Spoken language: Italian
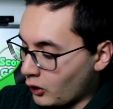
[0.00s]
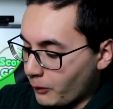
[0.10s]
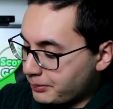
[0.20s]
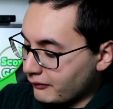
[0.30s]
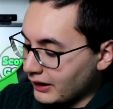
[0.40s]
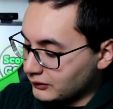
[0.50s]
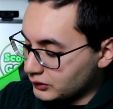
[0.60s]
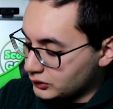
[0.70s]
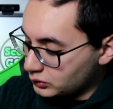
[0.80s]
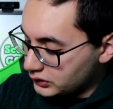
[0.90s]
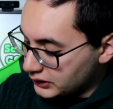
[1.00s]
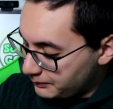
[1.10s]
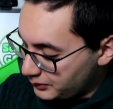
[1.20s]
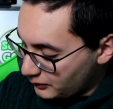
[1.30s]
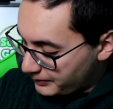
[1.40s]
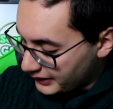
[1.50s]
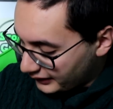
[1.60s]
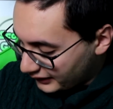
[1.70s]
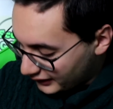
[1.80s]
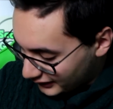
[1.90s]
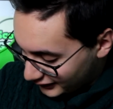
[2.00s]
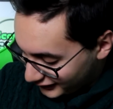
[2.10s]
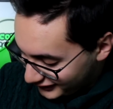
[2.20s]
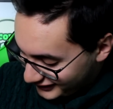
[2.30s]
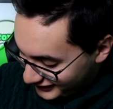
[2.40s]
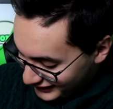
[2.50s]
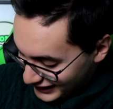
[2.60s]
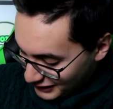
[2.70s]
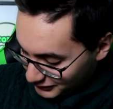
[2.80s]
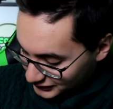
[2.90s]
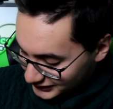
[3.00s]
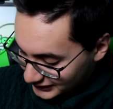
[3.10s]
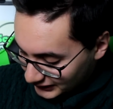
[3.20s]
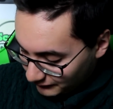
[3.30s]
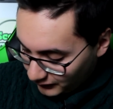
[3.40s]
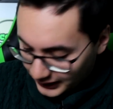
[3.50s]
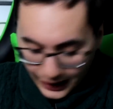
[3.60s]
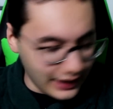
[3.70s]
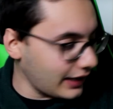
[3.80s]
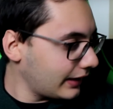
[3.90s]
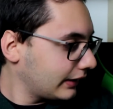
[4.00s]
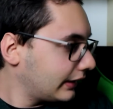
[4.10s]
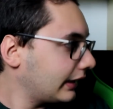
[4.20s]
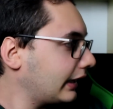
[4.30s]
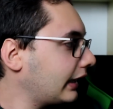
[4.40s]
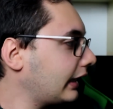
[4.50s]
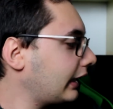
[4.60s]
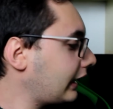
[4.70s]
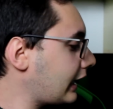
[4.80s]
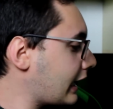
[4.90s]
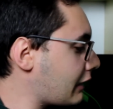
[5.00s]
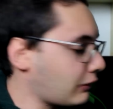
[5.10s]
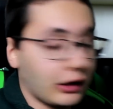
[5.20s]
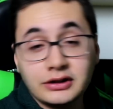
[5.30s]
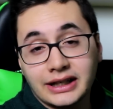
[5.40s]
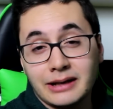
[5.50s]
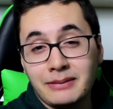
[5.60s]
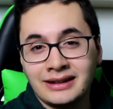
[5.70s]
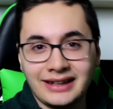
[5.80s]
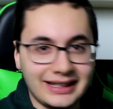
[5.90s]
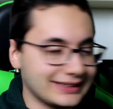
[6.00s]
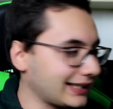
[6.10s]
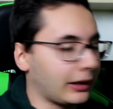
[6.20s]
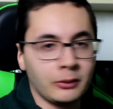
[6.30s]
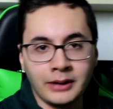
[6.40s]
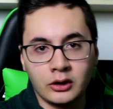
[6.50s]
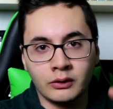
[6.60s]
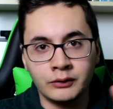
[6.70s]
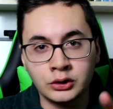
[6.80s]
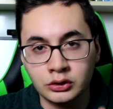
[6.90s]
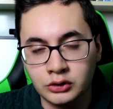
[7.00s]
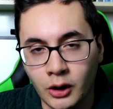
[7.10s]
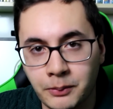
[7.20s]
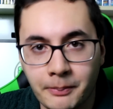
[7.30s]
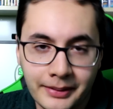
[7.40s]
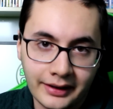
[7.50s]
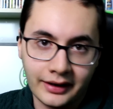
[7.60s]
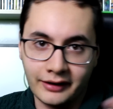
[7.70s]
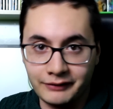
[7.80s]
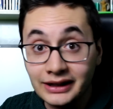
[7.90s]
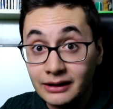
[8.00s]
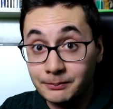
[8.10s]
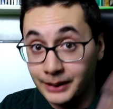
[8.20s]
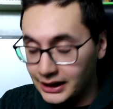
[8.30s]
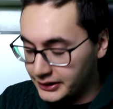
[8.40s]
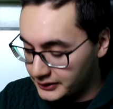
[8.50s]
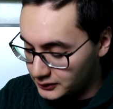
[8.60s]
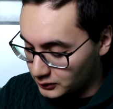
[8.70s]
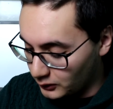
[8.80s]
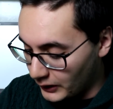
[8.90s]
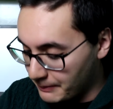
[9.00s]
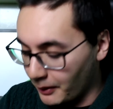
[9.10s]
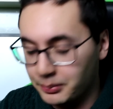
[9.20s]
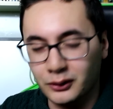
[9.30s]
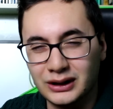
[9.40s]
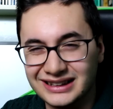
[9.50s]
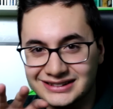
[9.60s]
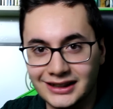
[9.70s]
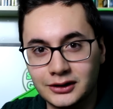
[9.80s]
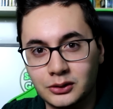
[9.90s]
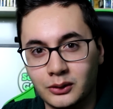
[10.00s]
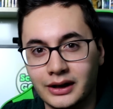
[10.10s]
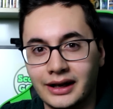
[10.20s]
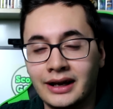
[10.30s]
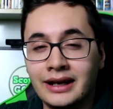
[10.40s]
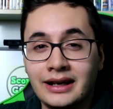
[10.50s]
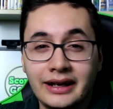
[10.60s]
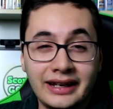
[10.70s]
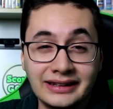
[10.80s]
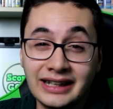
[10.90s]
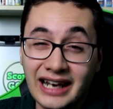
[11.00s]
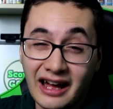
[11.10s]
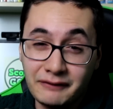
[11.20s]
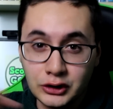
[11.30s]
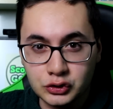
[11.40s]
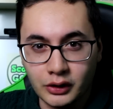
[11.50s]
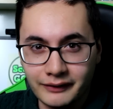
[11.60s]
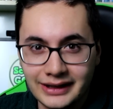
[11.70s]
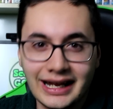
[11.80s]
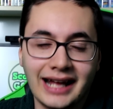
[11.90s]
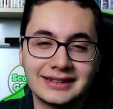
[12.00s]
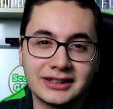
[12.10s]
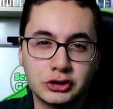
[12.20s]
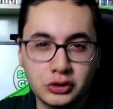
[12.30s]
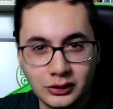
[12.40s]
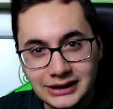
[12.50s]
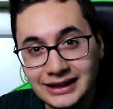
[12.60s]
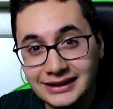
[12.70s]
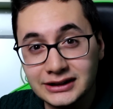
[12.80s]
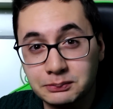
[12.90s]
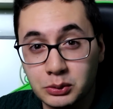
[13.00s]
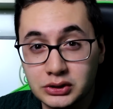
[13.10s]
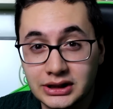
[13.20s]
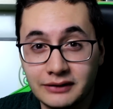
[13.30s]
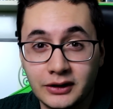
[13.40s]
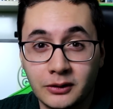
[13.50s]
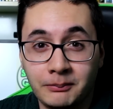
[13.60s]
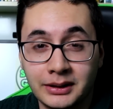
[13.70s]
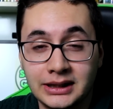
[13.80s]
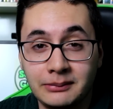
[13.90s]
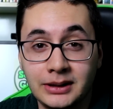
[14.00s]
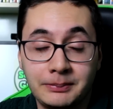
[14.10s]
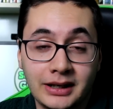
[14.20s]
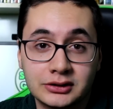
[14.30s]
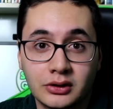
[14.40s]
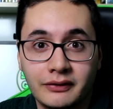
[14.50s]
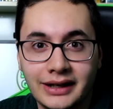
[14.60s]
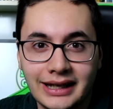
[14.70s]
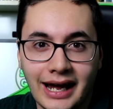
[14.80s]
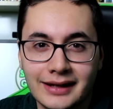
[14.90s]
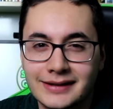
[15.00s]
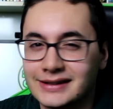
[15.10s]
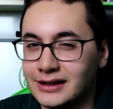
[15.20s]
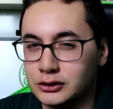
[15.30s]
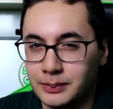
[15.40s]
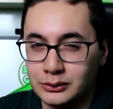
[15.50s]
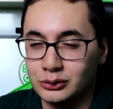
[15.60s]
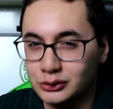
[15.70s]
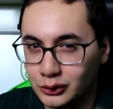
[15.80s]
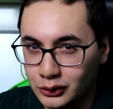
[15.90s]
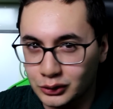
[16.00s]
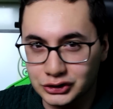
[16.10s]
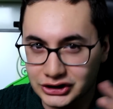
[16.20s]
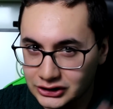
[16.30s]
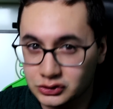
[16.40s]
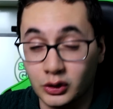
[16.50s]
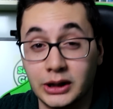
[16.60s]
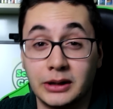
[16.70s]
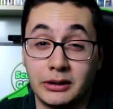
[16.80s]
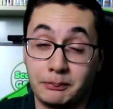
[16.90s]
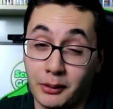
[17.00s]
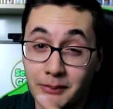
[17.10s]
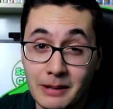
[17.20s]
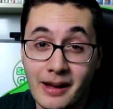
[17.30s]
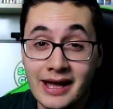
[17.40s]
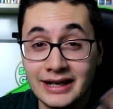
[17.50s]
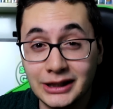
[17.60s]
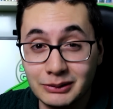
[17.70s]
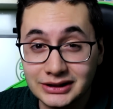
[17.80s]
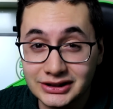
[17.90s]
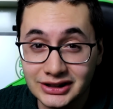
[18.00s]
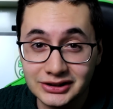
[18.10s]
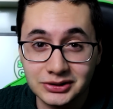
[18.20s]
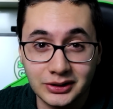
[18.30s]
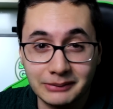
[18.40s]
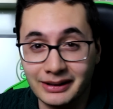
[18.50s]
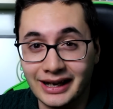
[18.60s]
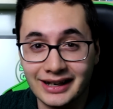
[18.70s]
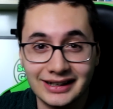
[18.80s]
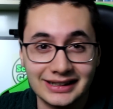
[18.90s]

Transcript: ho provato di tutto e di più per eh, questo assistente vocale e una cosa che mi interessava, ma non mi ha convinto troppo per via del prezzo, è proprio il settore eh, della videosorveglianza. Ci sono tanti dispositivi compatibili per la sorveglianza, soprattutto cinesoni. Il problema di questi cinesoni magari